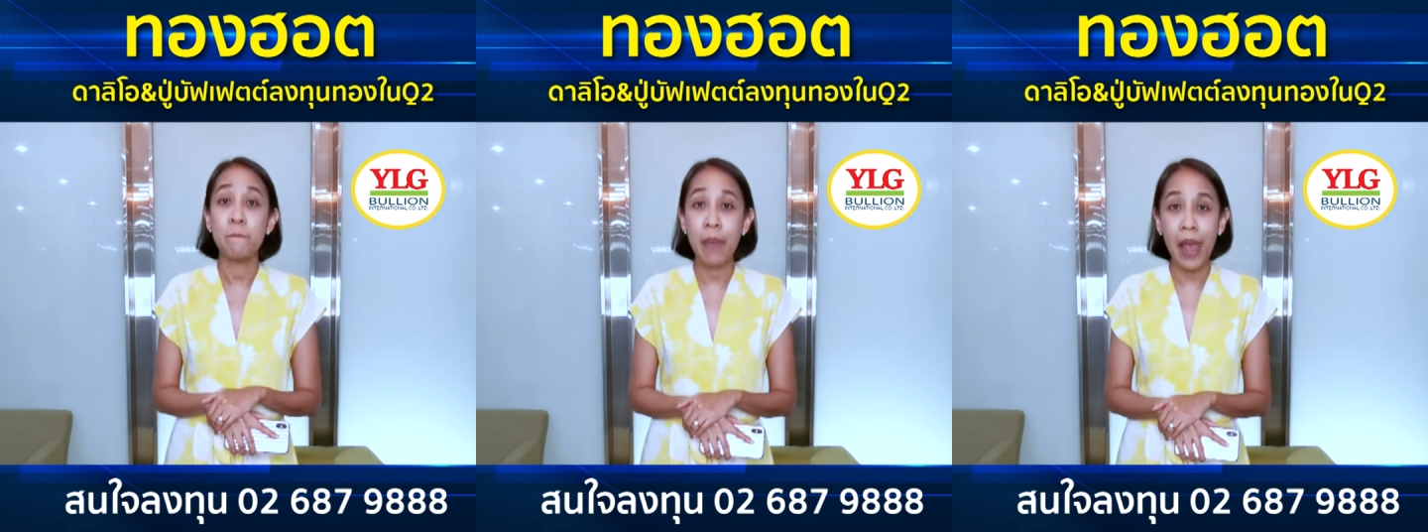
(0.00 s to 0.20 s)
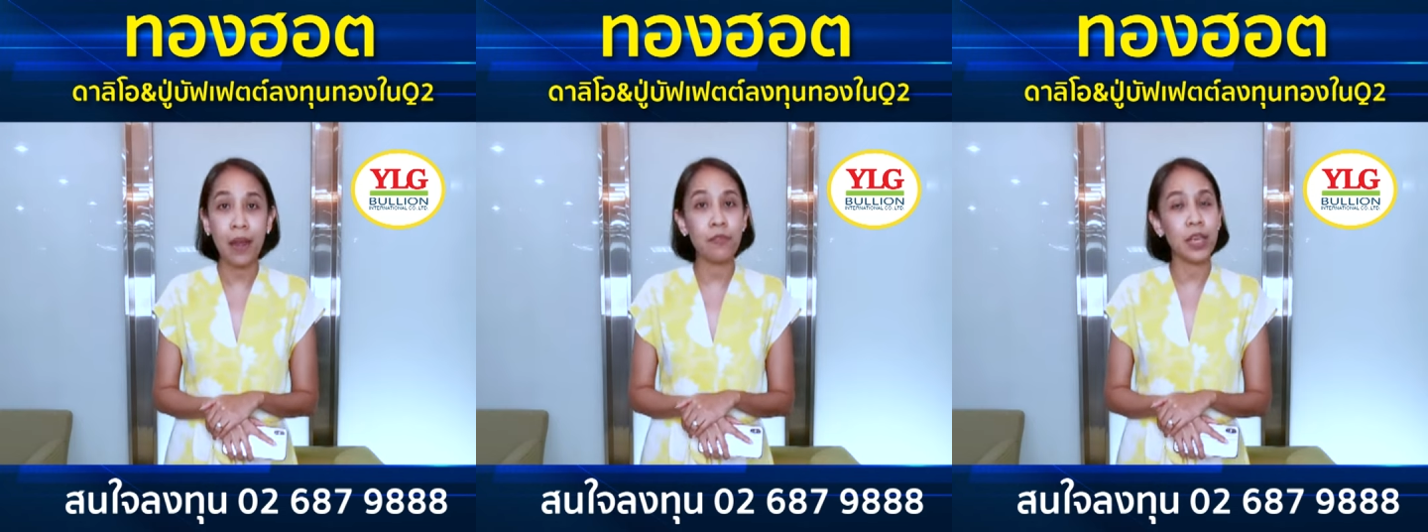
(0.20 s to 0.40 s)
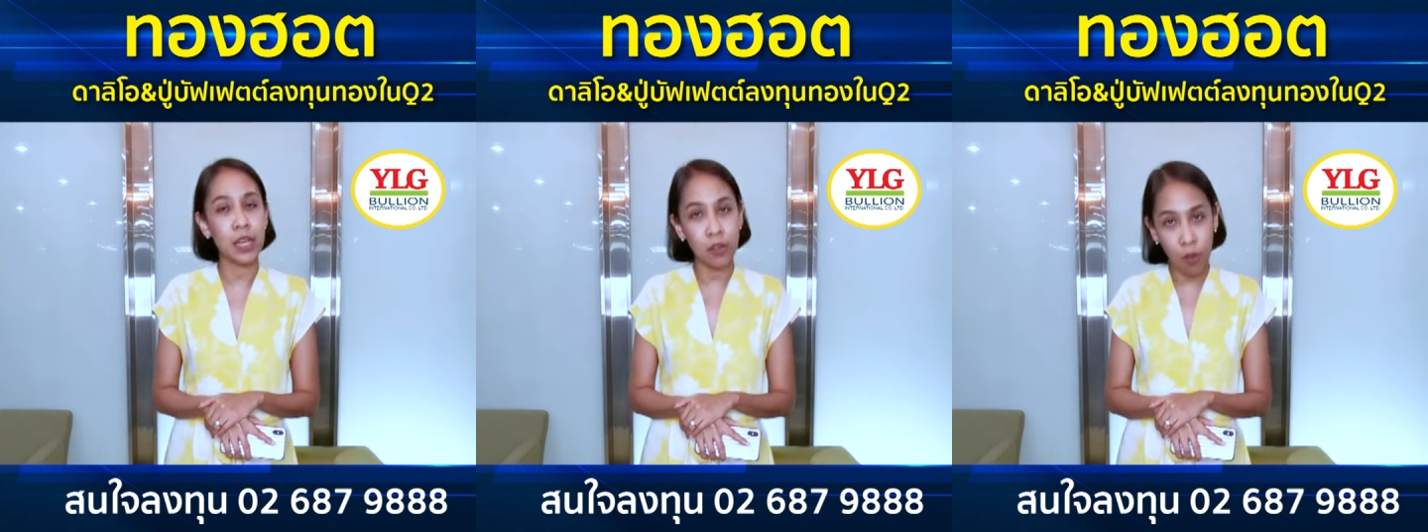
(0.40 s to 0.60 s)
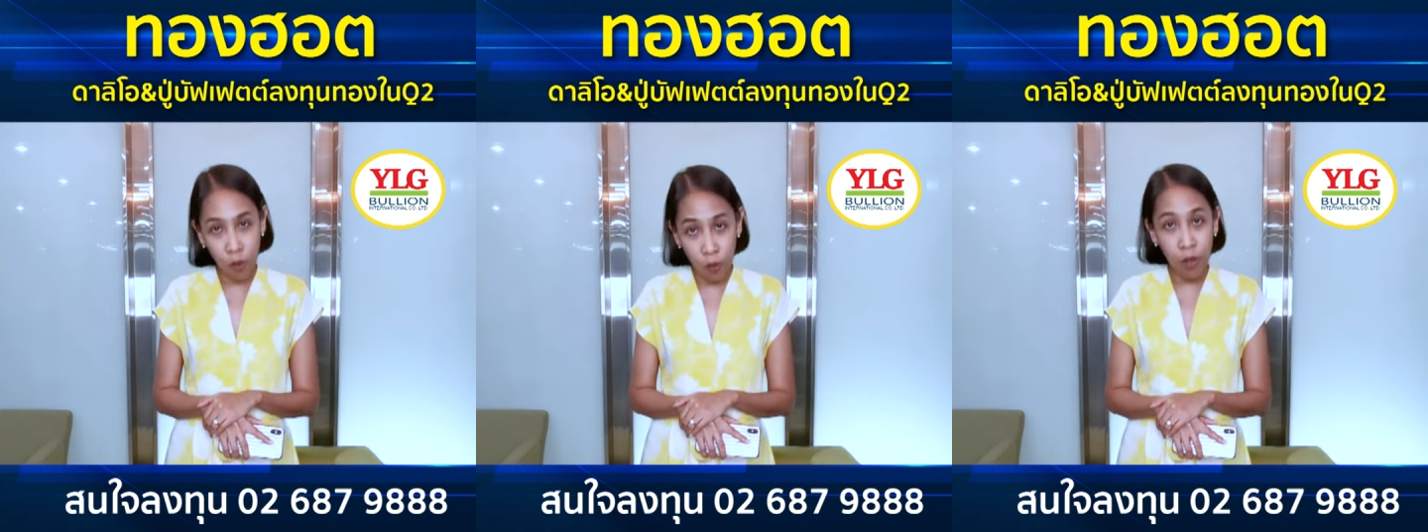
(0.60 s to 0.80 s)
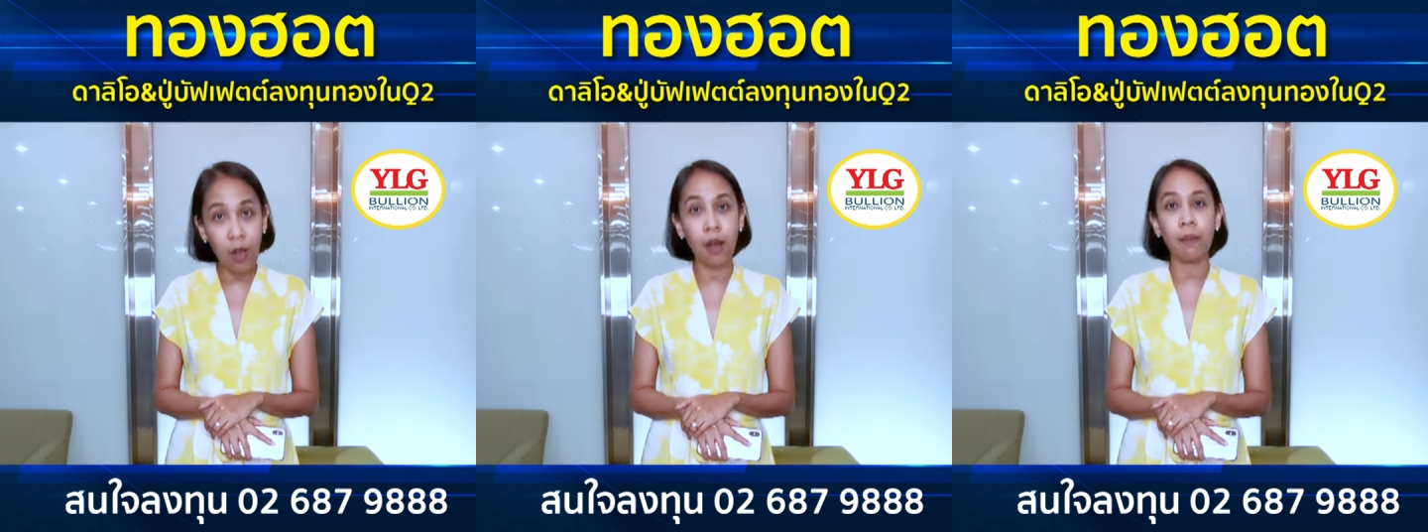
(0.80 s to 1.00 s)
Barrick
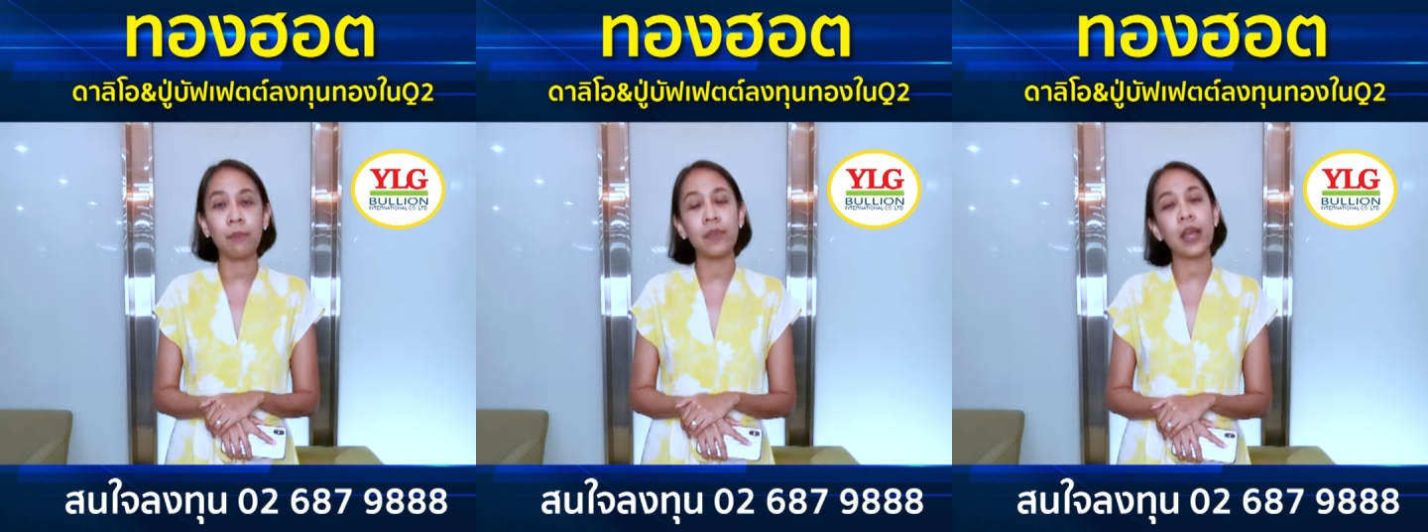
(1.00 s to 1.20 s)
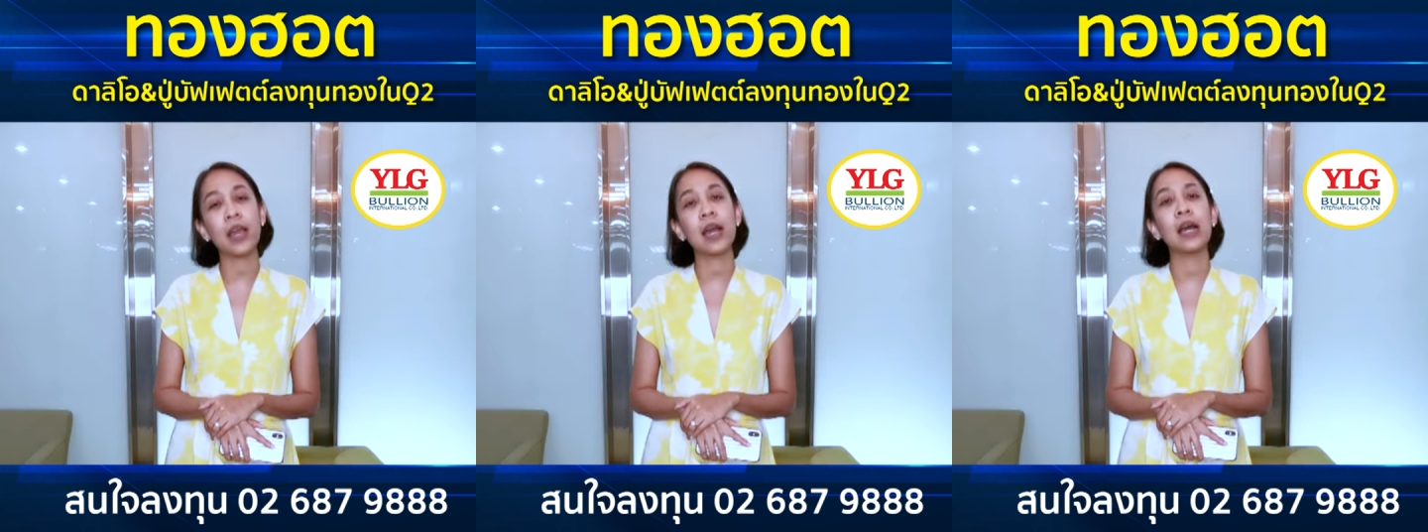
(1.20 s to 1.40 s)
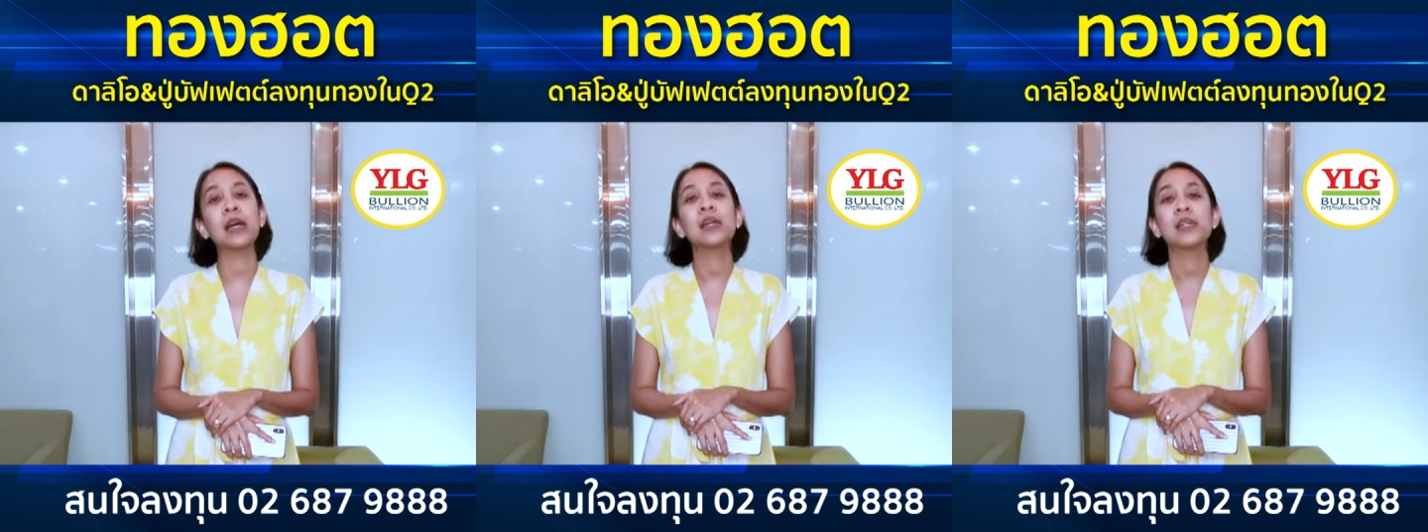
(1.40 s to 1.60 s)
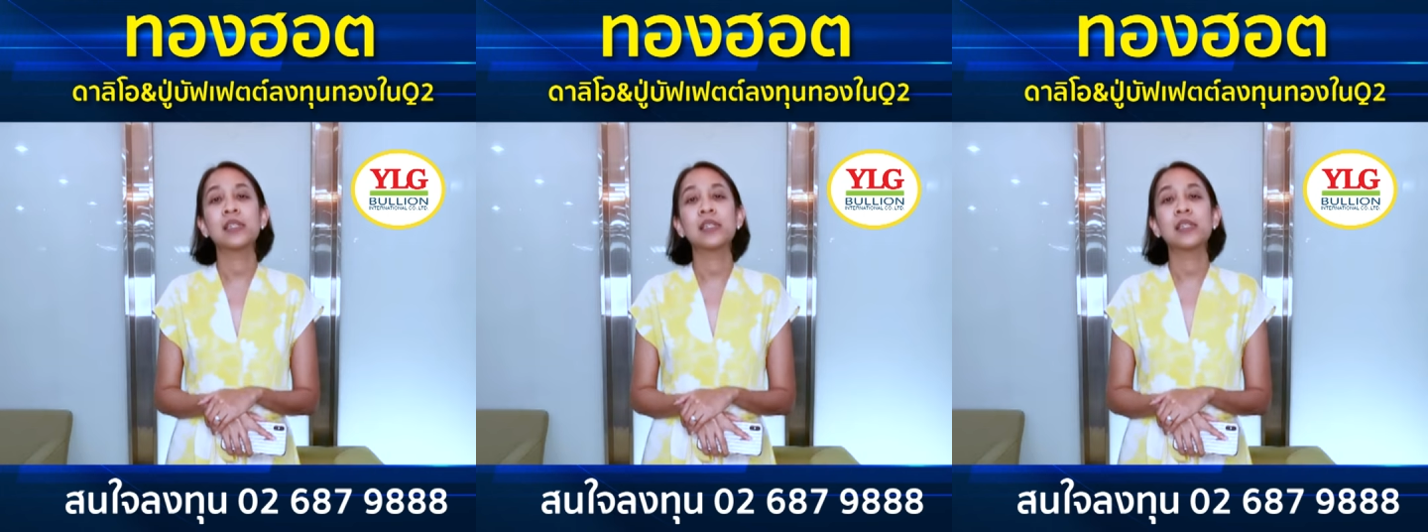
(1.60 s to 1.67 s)
Gold c o p นะคะ